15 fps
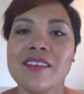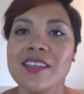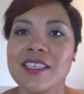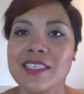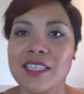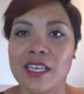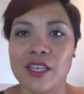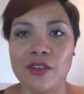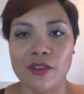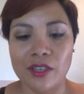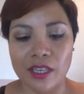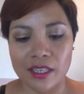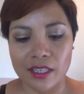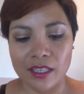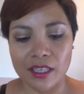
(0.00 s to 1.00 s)
Fíjense que yo
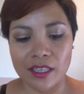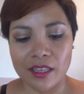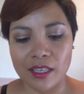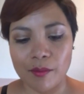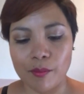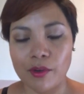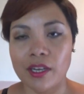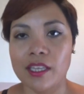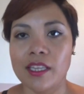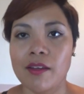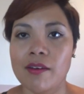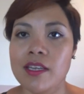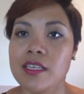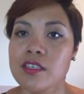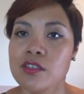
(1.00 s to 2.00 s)
ya tenía tiempo que
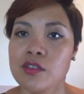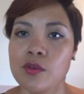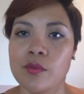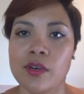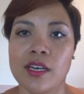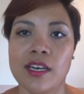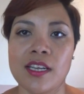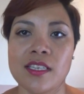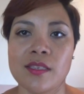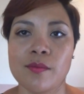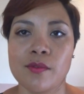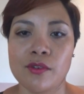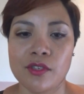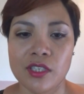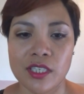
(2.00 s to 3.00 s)
andaba sobre las
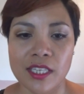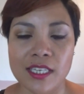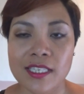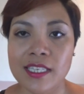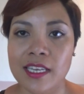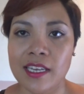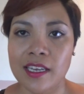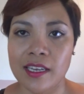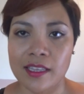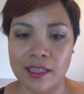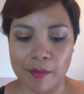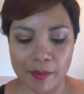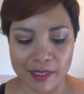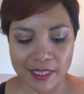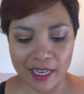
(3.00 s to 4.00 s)
brochitas de,
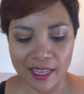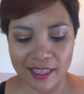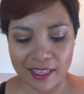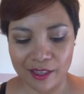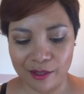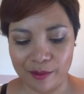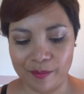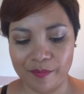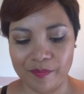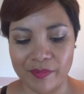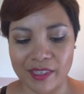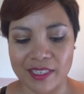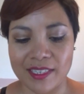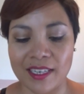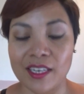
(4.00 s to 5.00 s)
de pescadito,
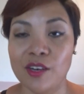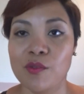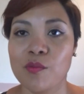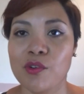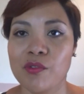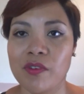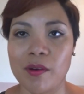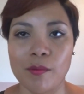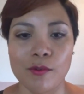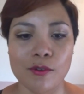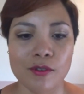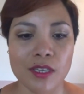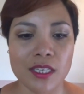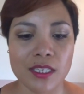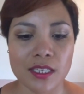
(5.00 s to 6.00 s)
que salieron muy
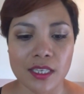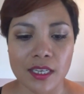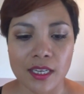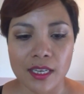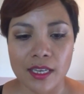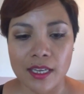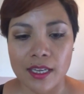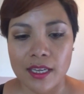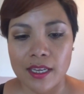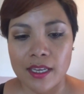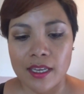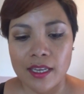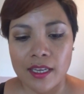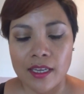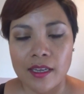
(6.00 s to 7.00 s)
famosas.
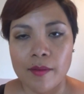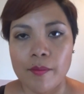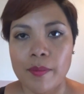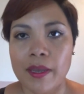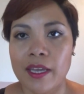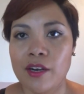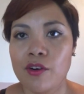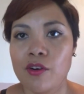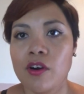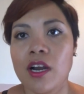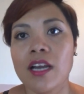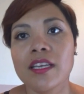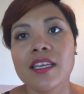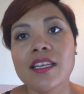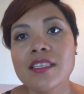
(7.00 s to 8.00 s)
Pero
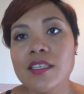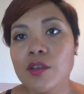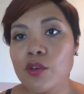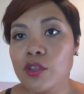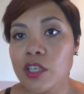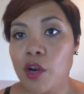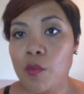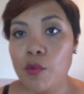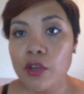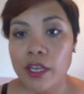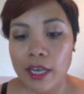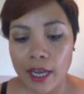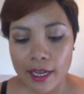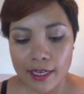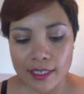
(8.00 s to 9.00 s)
aquí las he encontrado muy
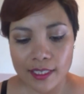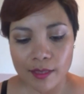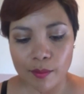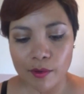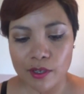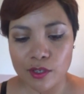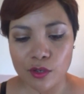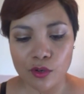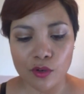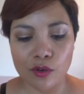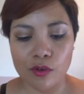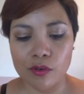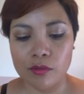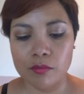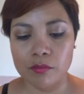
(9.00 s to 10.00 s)
caras y por eso no,
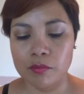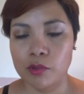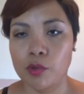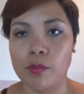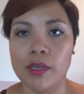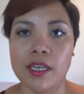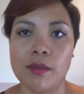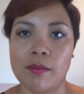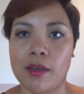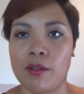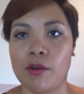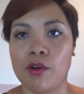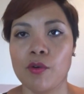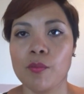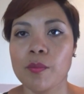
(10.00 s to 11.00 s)
no me he
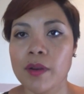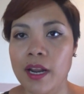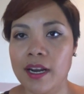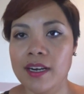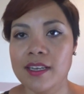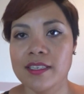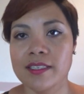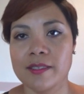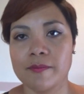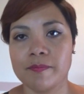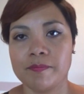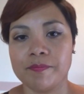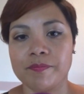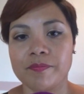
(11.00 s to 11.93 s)
animado a comprarlas.